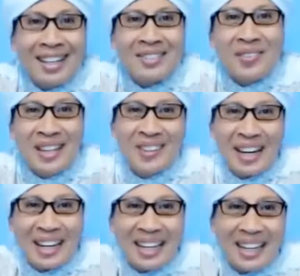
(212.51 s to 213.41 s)
Sebenarnya itu
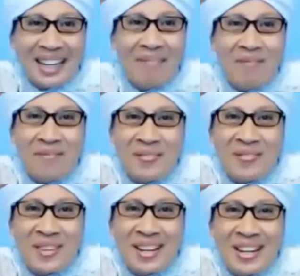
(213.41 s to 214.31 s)
akan di, di, di,
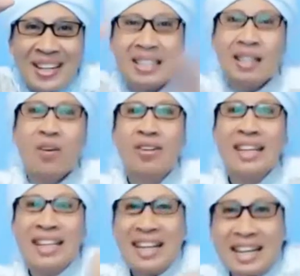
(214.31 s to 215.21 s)
di, di oh
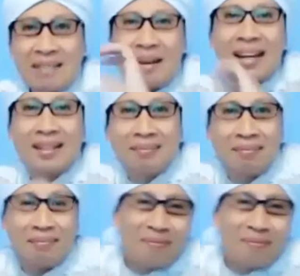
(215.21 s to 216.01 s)
tanyanya ke Semar.